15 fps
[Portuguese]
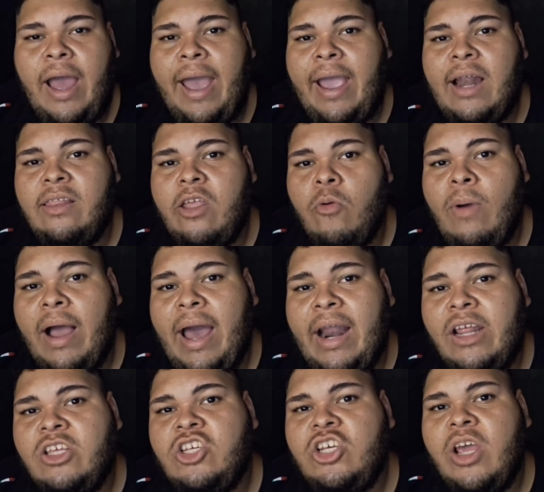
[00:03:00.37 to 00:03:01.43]
é que ele tem uma
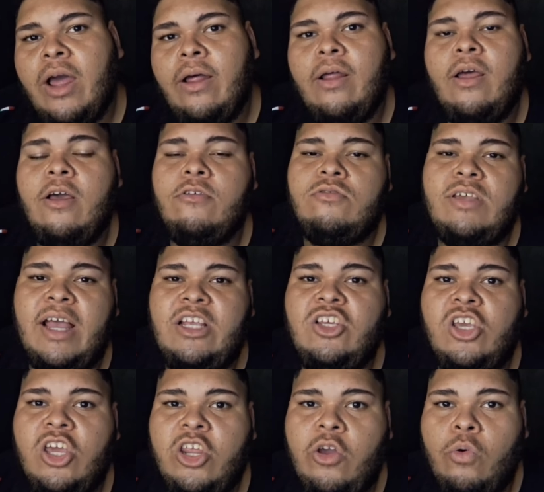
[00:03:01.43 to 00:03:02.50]
garantia. Se você
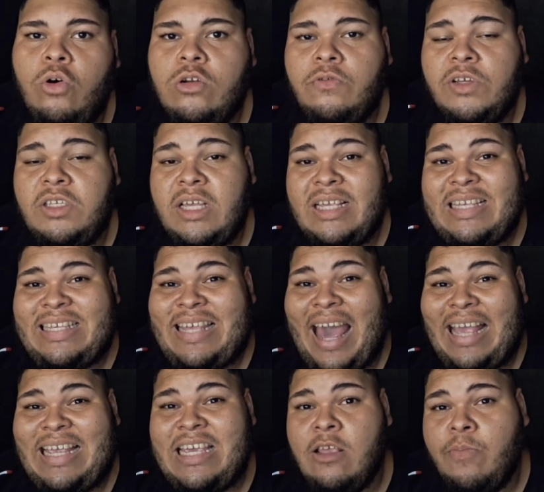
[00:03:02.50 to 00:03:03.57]
adquirir hoje, você tem
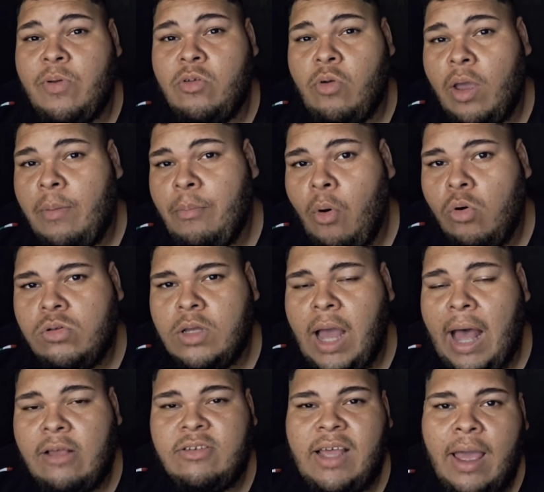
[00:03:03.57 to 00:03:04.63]
7 dias de reembolso
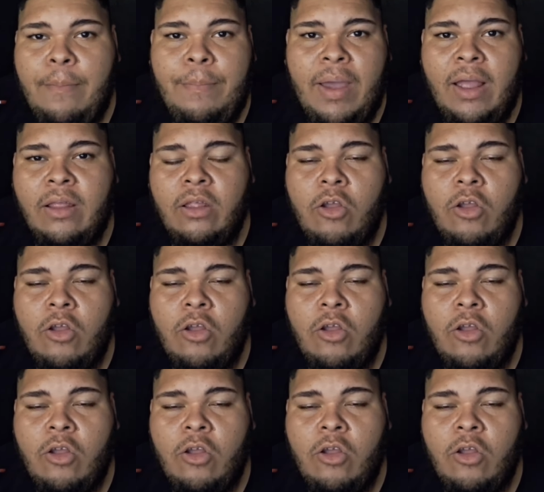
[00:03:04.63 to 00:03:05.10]
caso se arrependa.